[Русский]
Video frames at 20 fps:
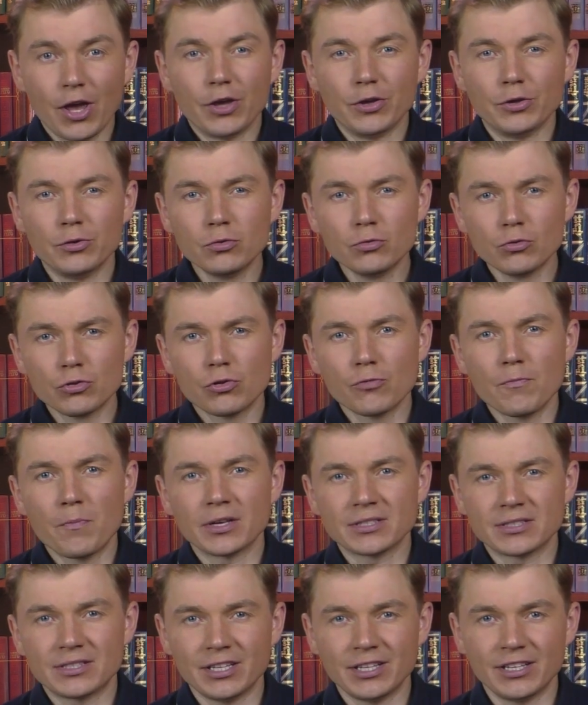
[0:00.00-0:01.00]
юношу
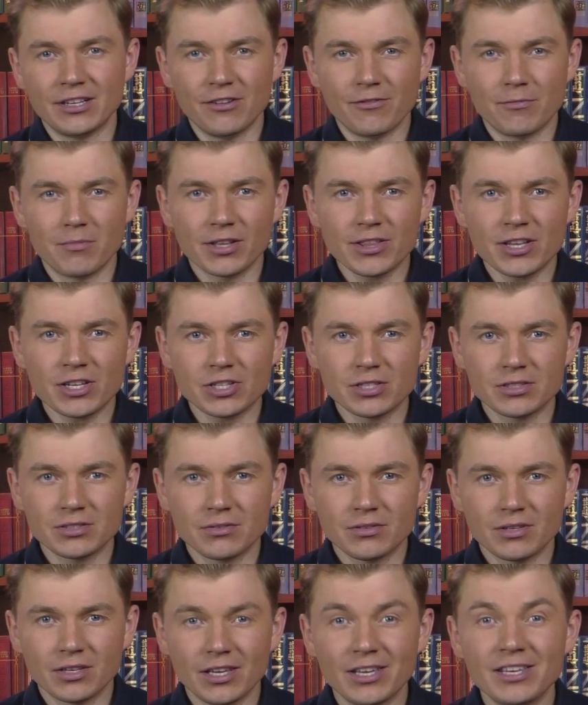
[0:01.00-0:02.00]
постригли в
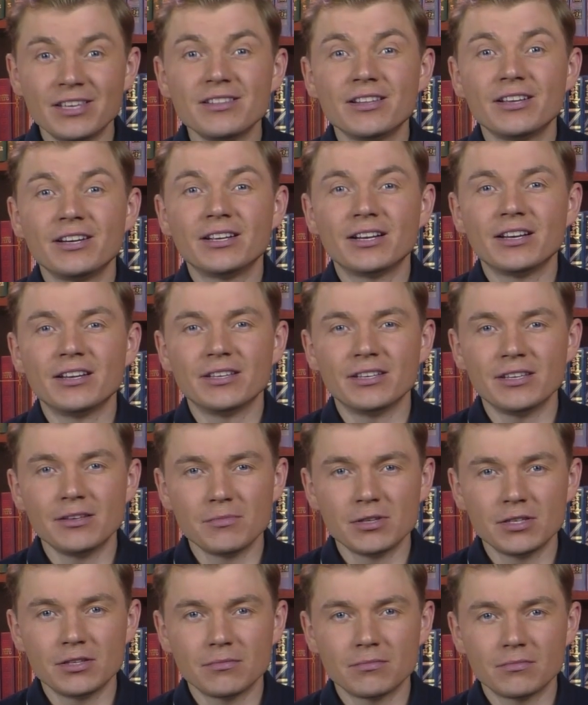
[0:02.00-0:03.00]
монашество и нарекли
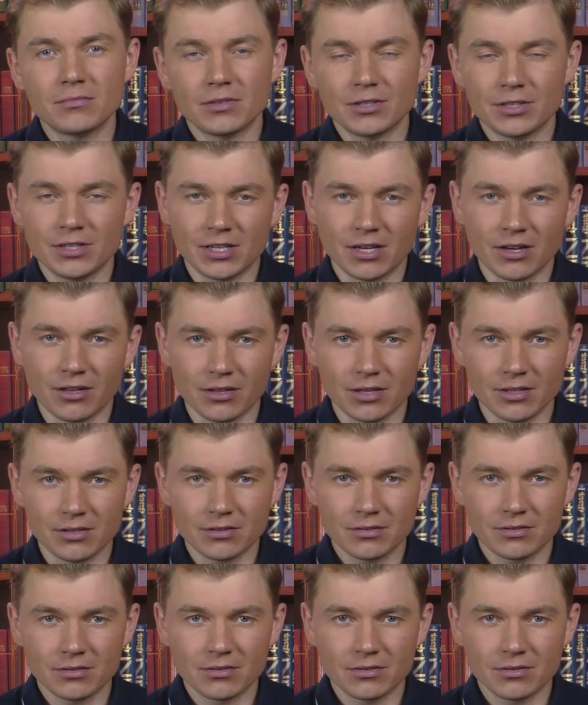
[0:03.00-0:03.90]
именем Николай.